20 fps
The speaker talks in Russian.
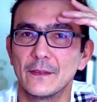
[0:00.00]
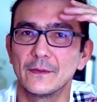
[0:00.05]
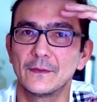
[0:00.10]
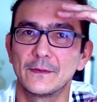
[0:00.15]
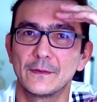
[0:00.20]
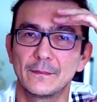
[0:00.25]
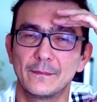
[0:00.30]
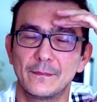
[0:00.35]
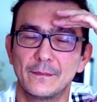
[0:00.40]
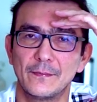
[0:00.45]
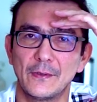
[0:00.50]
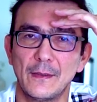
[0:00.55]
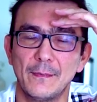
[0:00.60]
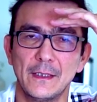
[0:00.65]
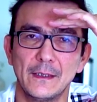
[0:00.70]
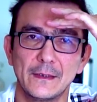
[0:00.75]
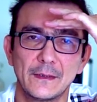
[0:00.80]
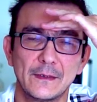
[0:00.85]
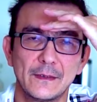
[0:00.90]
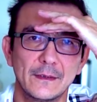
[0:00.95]
Я
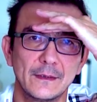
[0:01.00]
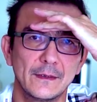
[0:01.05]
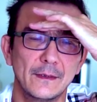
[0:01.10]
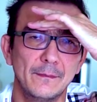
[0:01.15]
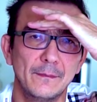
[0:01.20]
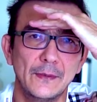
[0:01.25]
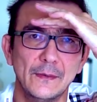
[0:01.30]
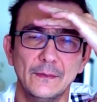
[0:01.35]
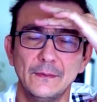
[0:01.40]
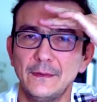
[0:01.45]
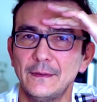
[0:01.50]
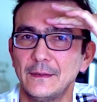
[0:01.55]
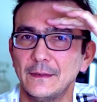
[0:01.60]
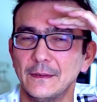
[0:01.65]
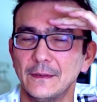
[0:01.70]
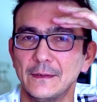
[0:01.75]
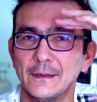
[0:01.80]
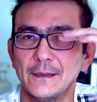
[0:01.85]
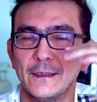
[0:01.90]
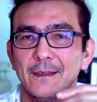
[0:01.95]
избавился от
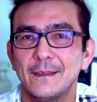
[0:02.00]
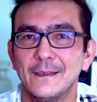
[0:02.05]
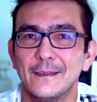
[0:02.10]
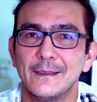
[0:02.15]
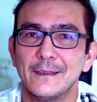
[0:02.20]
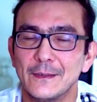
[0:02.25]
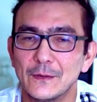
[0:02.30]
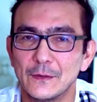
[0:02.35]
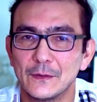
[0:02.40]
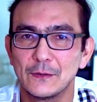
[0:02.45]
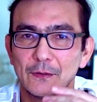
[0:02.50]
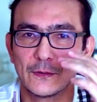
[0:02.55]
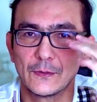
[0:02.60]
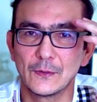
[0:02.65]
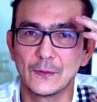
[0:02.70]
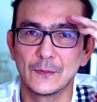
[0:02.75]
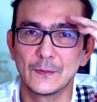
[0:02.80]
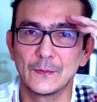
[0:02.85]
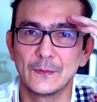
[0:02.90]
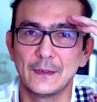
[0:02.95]
складок,
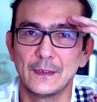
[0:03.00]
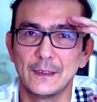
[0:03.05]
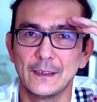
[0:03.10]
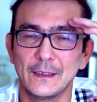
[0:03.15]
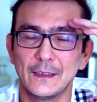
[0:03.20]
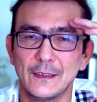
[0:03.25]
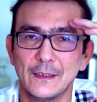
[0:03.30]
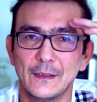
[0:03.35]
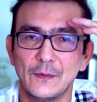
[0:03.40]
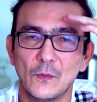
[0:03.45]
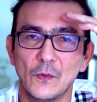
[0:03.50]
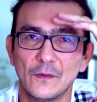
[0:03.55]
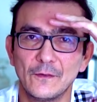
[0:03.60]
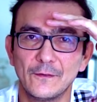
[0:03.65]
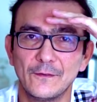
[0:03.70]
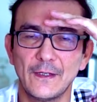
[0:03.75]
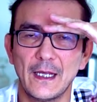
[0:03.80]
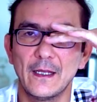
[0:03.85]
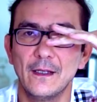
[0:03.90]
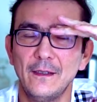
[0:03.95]
и я
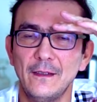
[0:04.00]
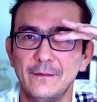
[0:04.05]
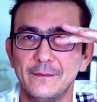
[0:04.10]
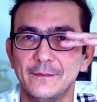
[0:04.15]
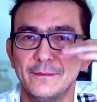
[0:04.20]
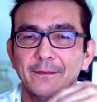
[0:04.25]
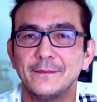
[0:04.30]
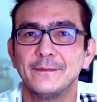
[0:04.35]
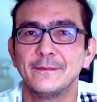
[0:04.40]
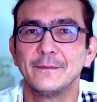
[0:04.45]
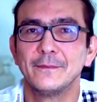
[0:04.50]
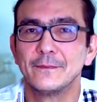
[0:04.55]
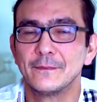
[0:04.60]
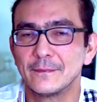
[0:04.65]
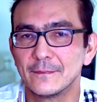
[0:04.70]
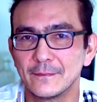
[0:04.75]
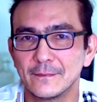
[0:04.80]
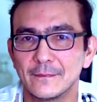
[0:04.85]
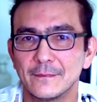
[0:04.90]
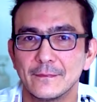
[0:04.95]
избавился от мешков под
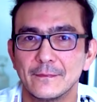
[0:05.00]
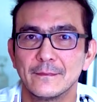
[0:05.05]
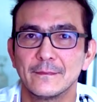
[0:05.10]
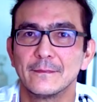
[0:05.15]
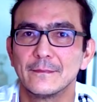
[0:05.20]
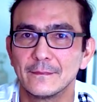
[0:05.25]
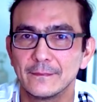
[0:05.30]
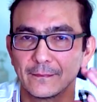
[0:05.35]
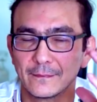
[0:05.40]
глазами.